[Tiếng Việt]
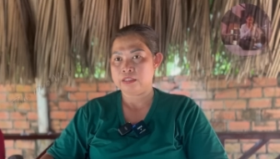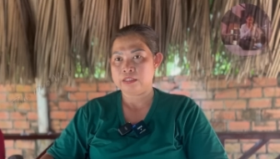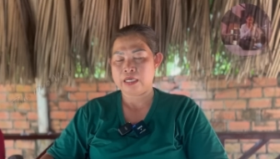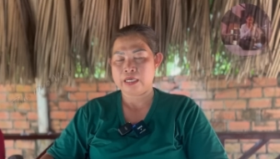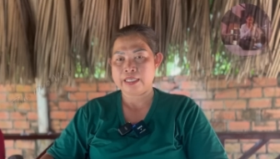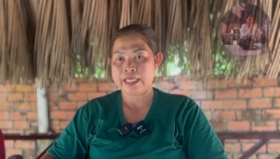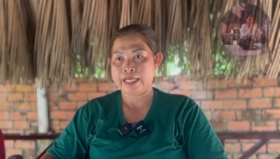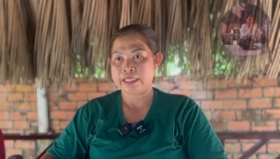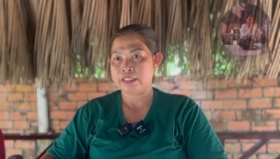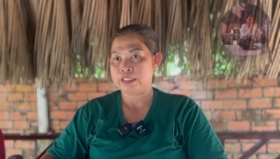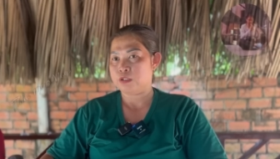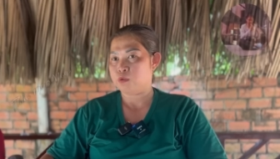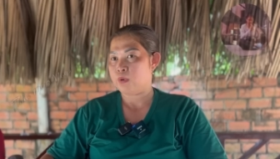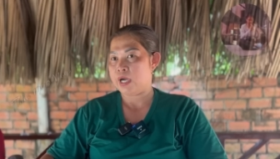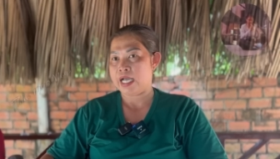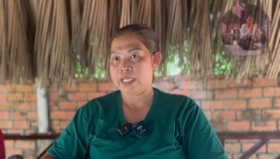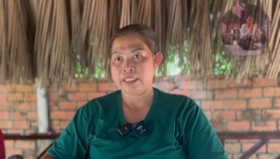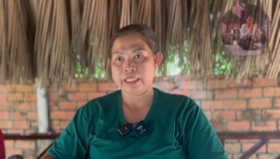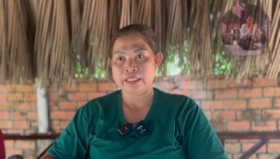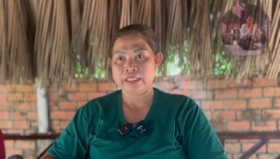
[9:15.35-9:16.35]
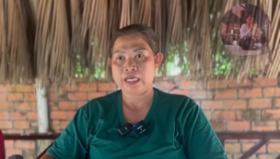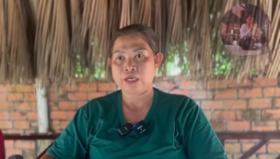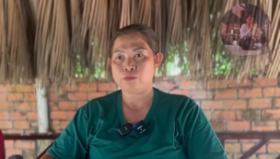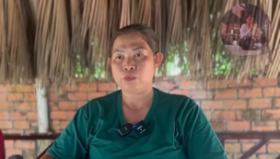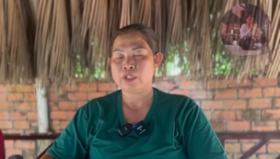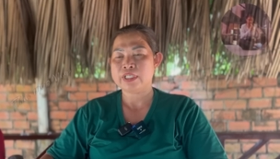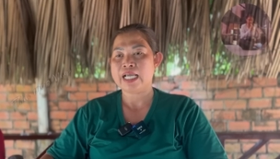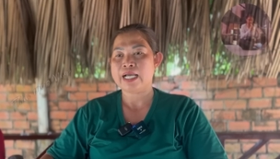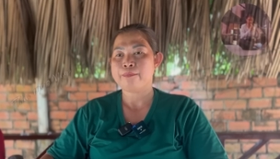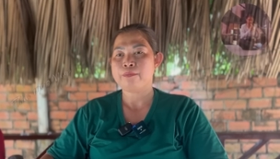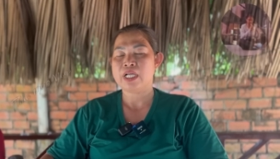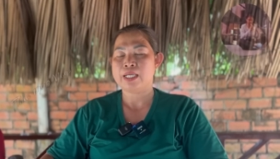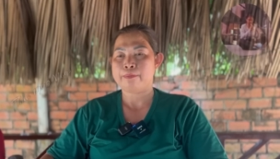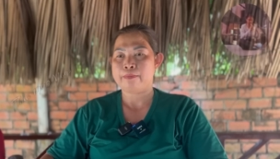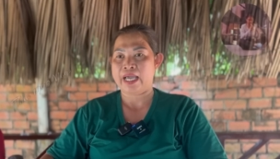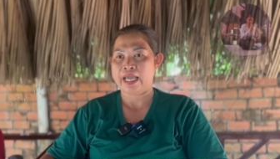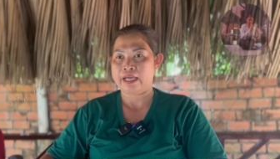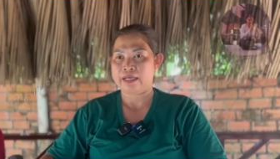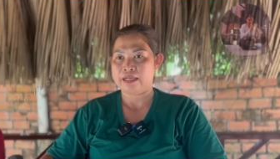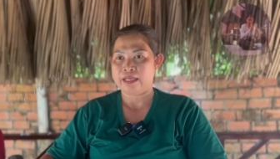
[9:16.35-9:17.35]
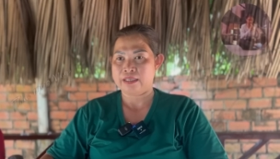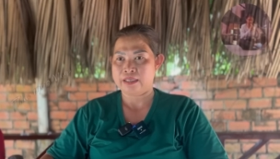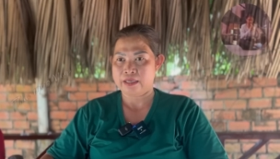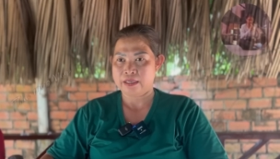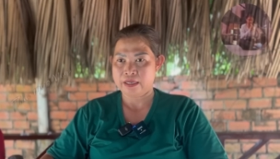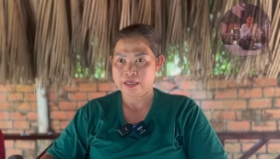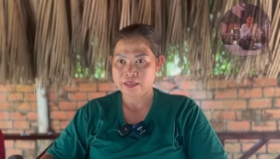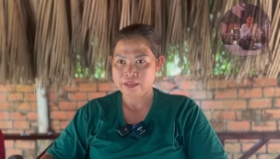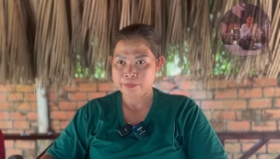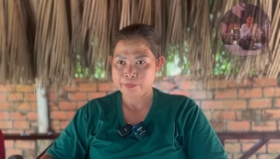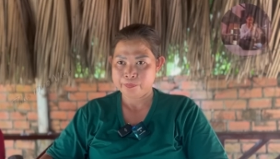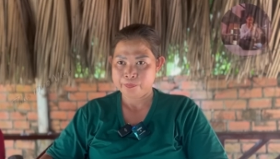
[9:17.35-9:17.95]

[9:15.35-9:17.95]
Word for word: thời gian vừa qua chị không có dám lên mạng là vậy đó